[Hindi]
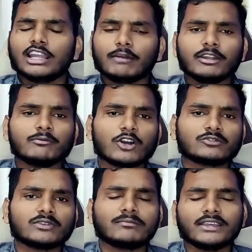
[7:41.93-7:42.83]
कमेंट
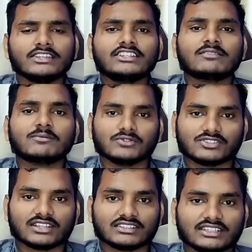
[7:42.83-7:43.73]
बॉक्स में बेहिजक पूछ
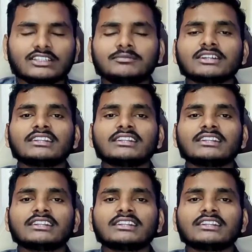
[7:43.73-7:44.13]
सकते हैं